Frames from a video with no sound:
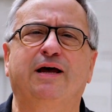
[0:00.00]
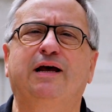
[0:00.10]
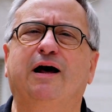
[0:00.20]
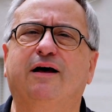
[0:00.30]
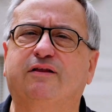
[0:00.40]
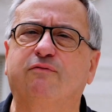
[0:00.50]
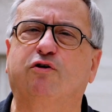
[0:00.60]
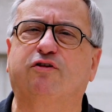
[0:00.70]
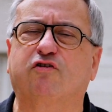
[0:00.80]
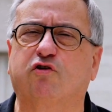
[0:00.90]
Il a été
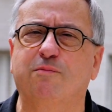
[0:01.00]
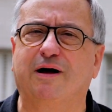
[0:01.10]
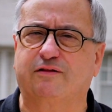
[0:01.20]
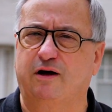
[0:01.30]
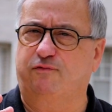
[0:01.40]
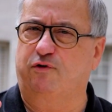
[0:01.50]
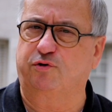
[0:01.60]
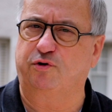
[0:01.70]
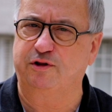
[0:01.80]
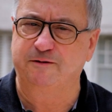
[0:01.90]
voté ce matin,
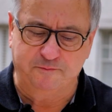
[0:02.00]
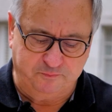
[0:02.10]
vendredi.